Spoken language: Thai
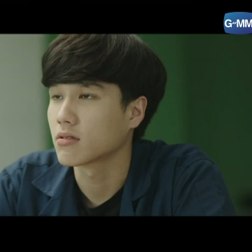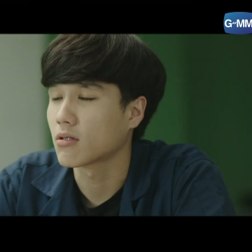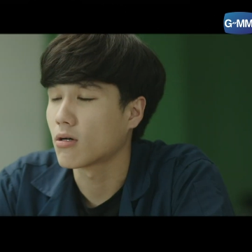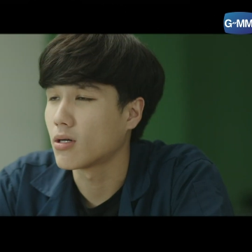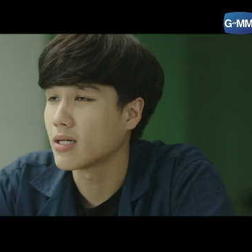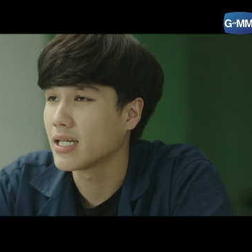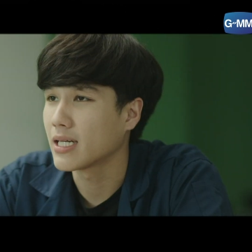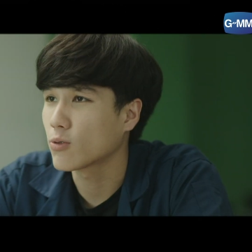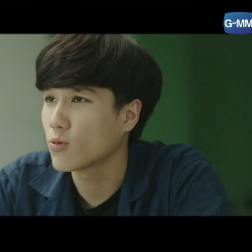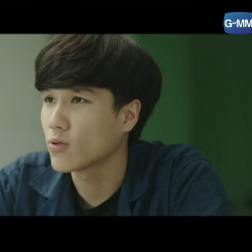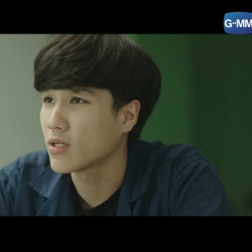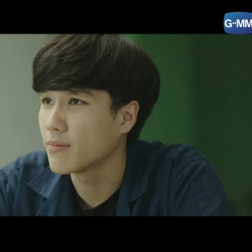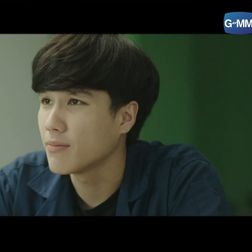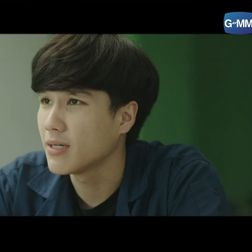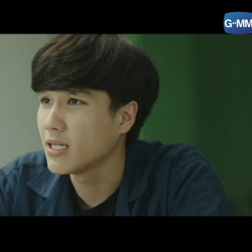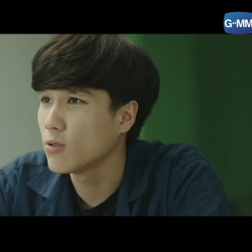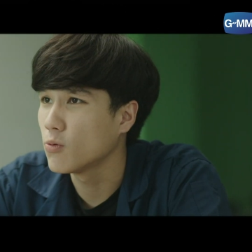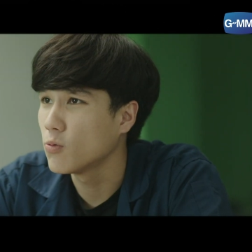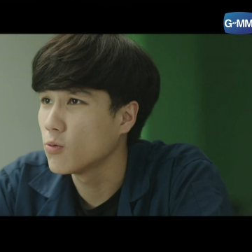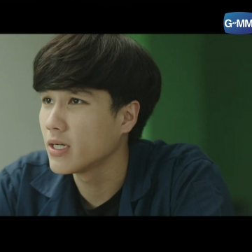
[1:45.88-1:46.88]
ทอร์เรนซ์กูยัง
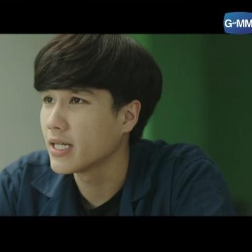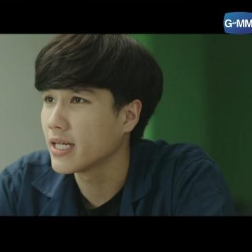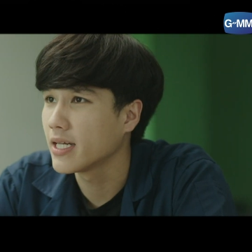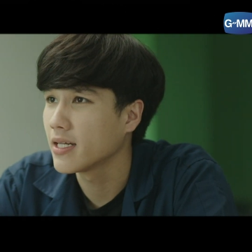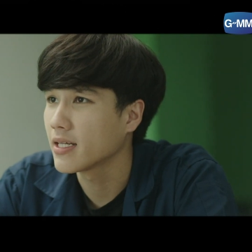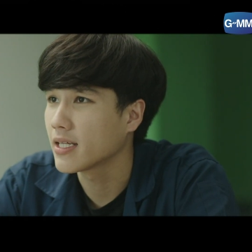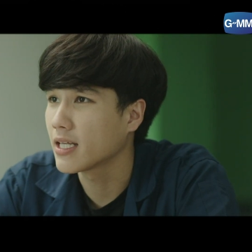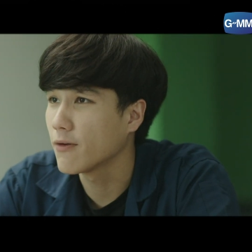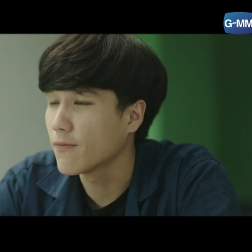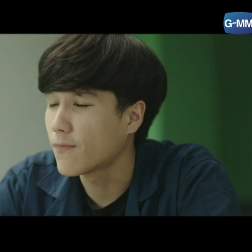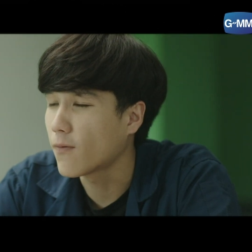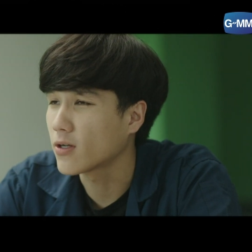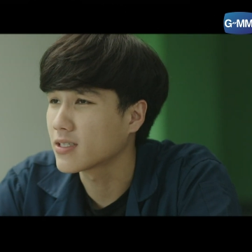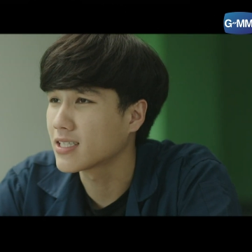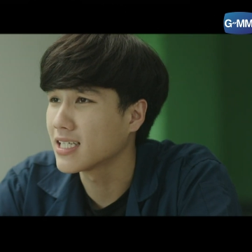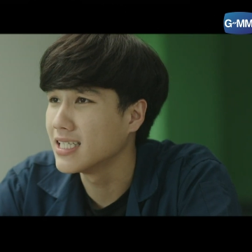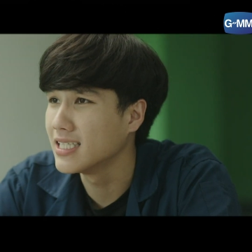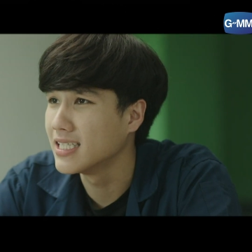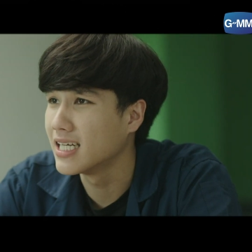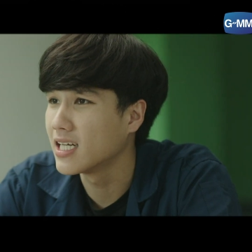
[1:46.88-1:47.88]
ไม่รู้เลยกิลฟอร์ด
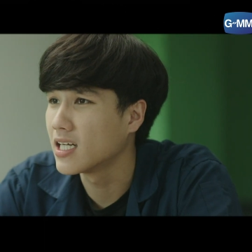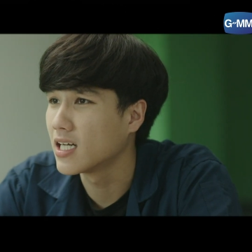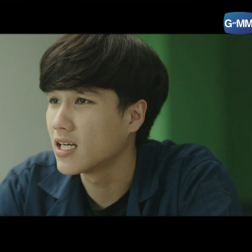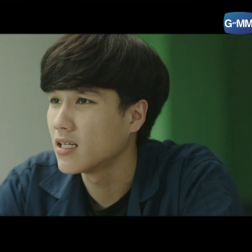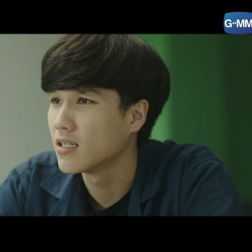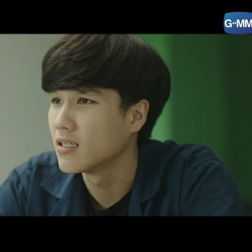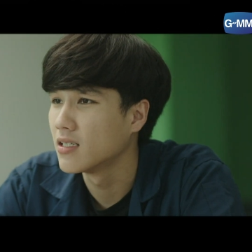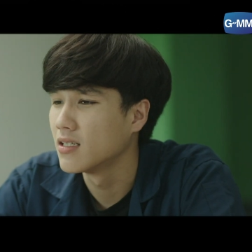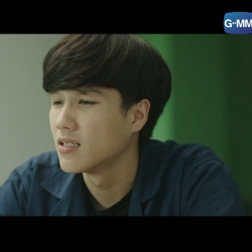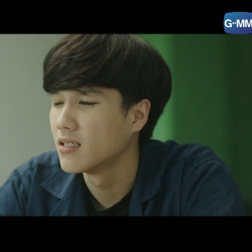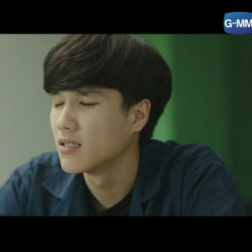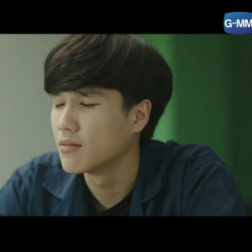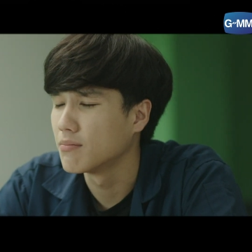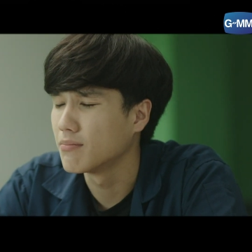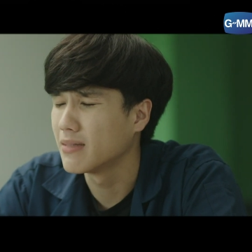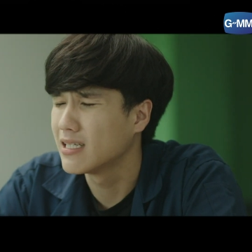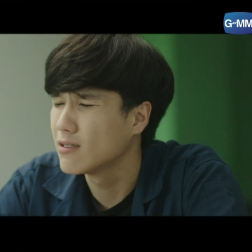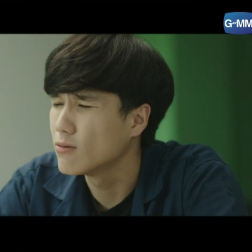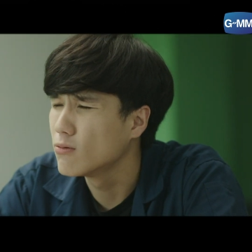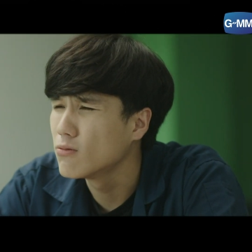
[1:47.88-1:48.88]
จะเหลือเหรอ
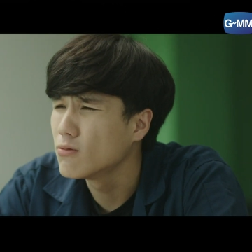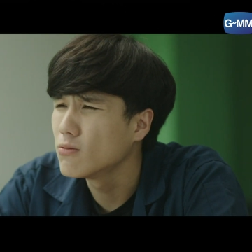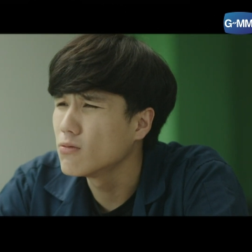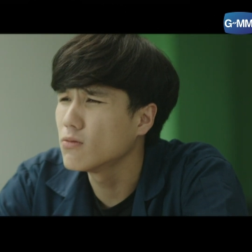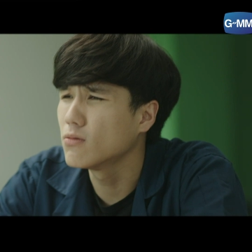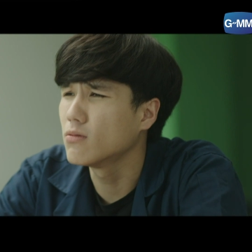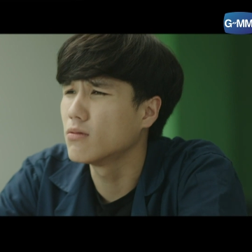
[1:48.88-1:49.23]
ไม่รู้